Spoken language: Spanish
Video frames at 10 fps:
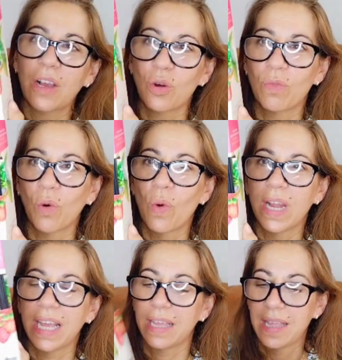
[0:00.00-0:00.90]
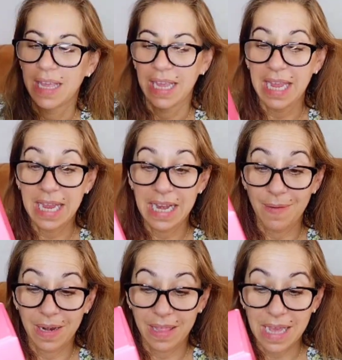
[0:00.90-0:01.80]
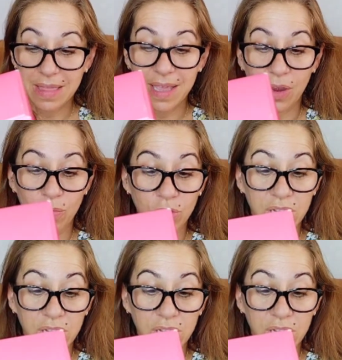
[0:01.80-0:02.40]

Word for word: como huele. Y la verdad que como